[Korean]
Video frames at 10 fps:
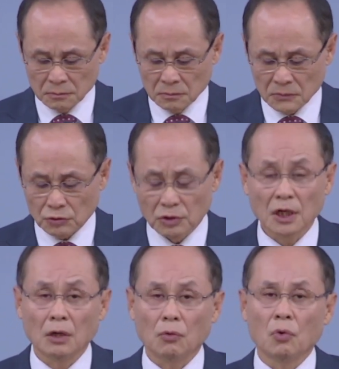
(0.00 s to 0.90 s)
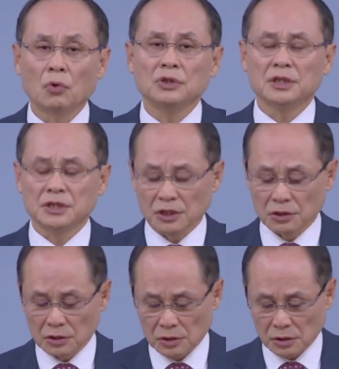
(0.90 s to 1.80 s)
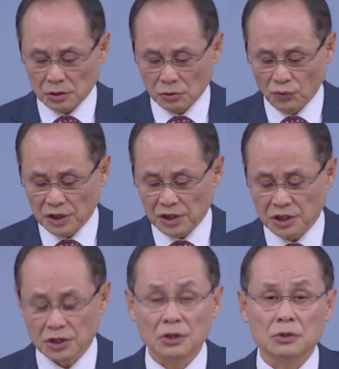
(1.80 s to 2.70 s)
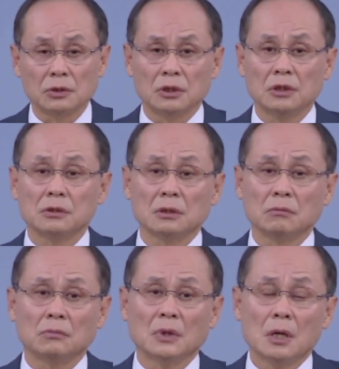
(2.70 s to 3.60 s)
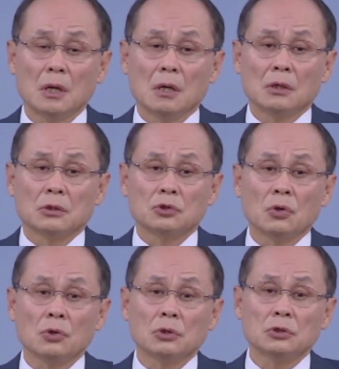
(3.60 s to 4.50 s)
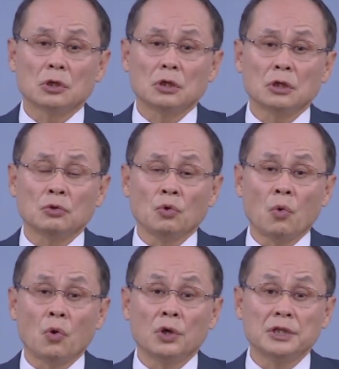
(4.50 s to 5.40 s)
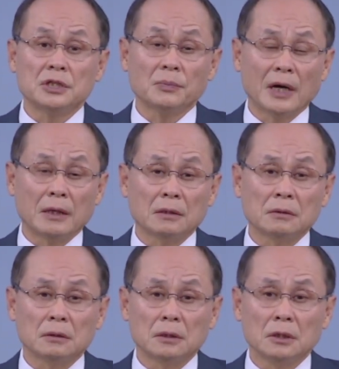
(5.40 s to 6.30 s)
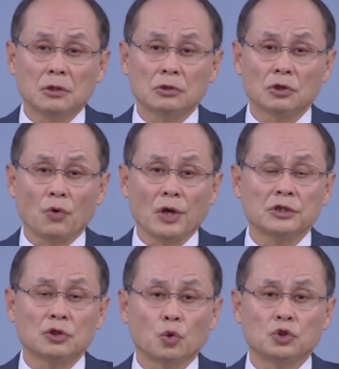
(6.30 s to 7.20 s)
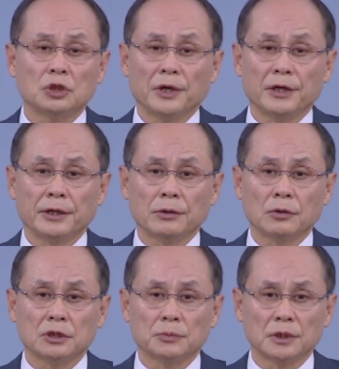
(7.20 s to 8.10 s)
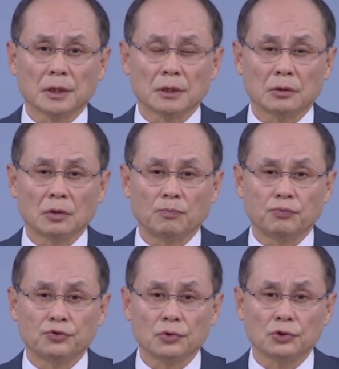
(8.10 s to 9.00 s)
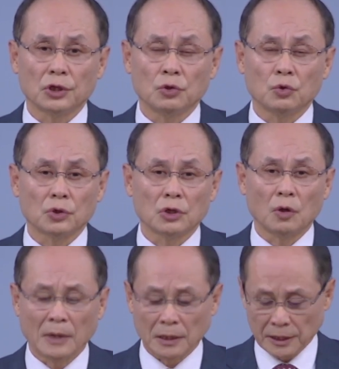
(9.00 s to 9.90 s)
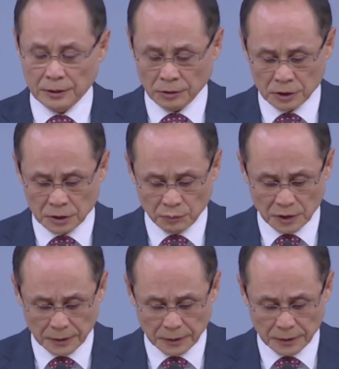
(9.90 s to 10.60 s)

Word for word: 우리가 only Jesus, with Jesus 이것은 성경적인 용어이지만은 이것을 굉장히 조심해야 되는 것입니다. 더 부정적인 요소가 더 많다는 것입니다.